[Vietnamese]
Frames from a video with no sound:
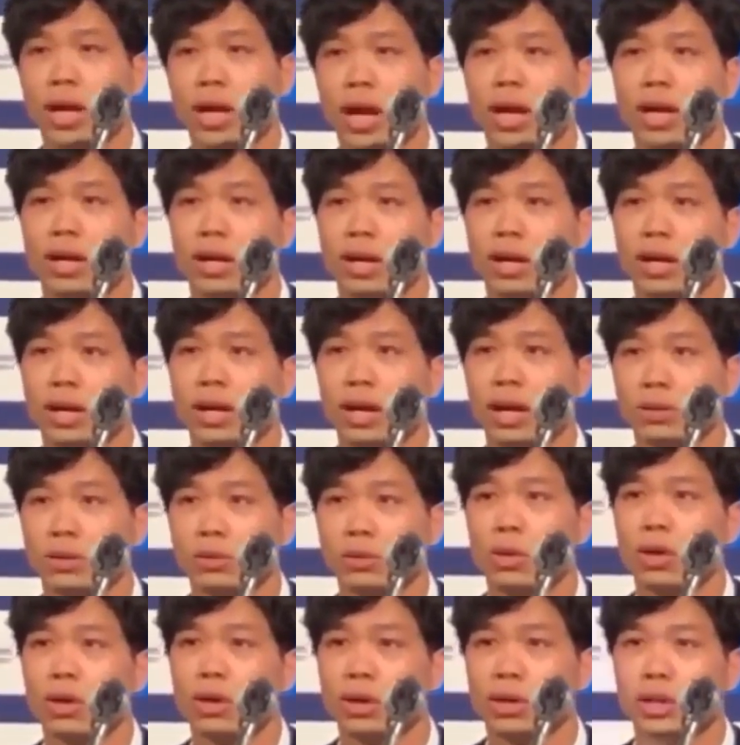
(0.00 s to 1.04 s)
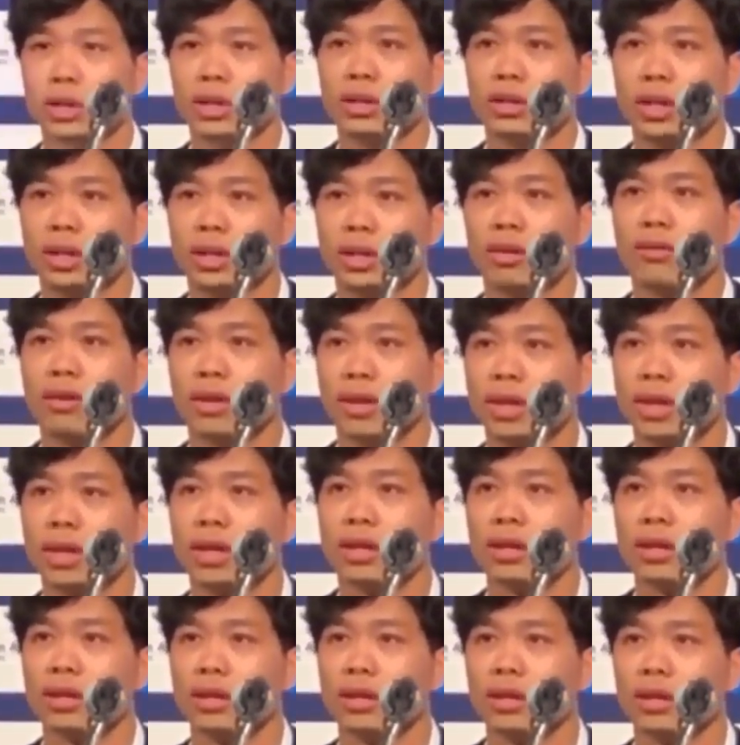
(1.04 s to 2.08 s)
bóng đá ở Hàn Quốc thì rất là phát
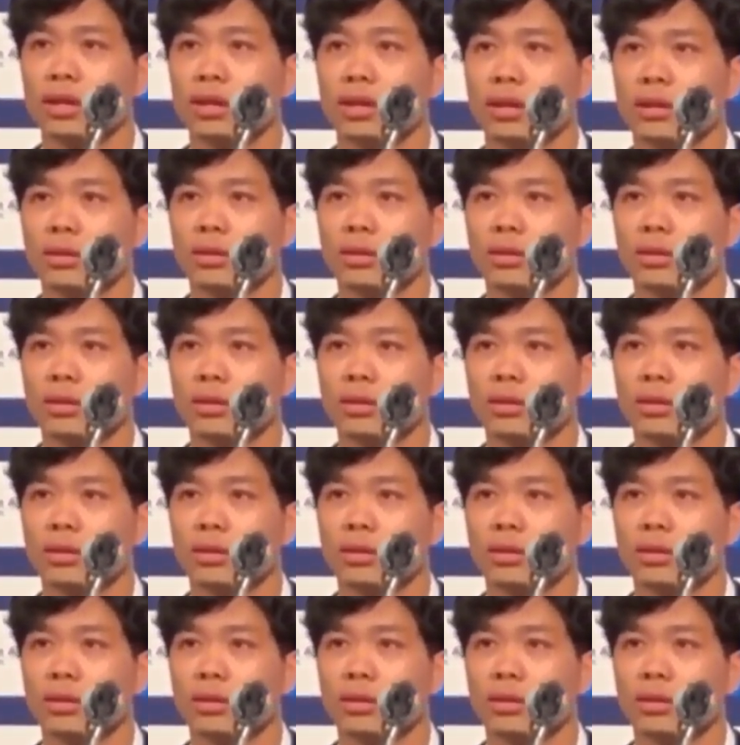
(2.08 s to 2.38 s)
triển.